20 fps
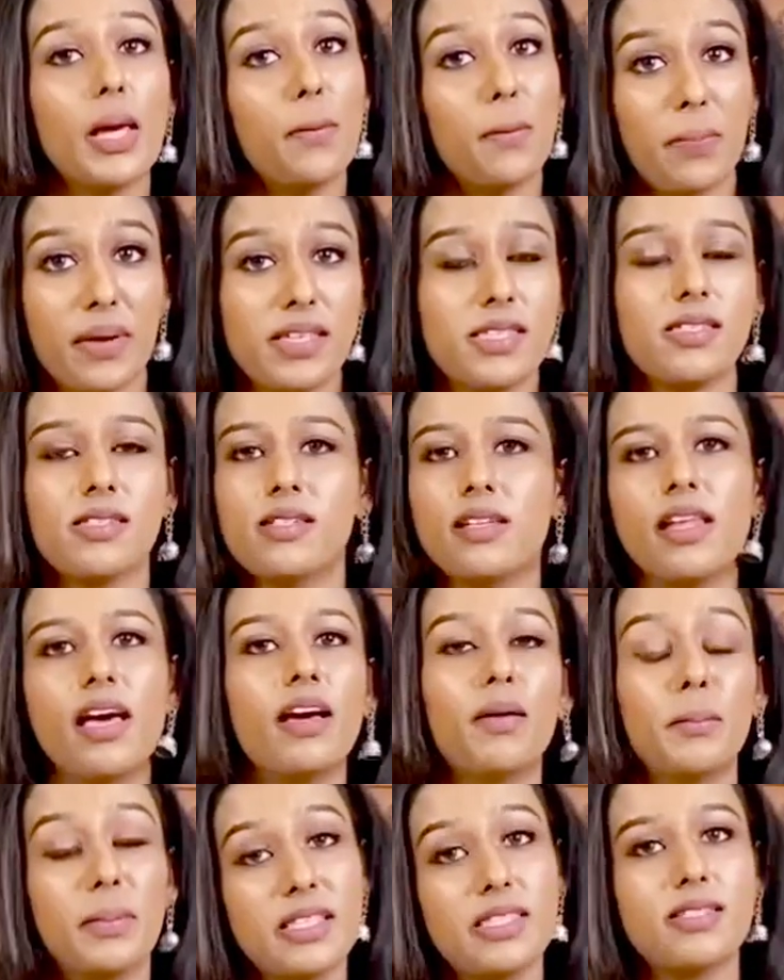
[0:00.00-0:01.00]
எல்லாம்
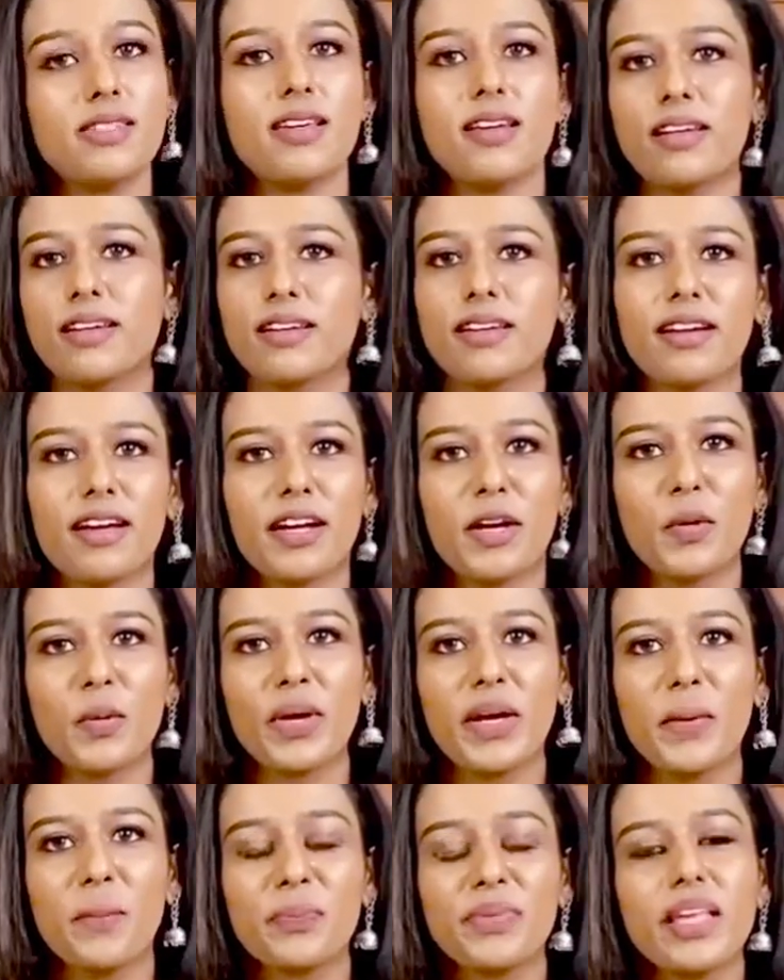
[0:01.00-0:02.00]
பெஸ்ட்லாம் பெஸ்ட்டாக இருக்கிறாங்க
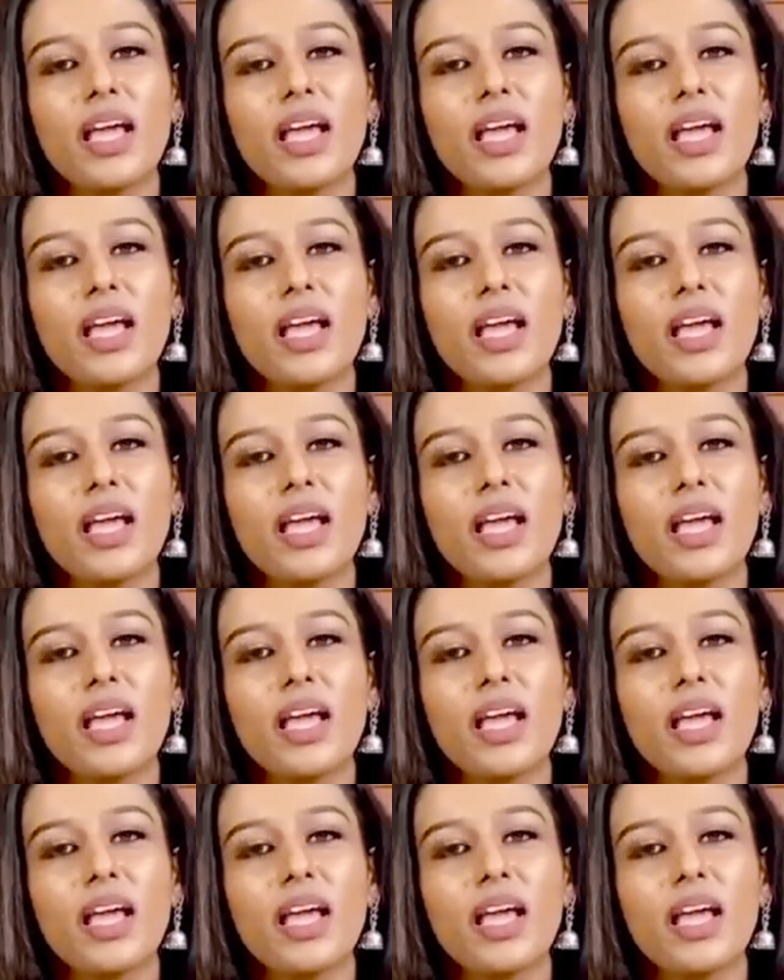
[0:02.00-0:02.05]
அவங்க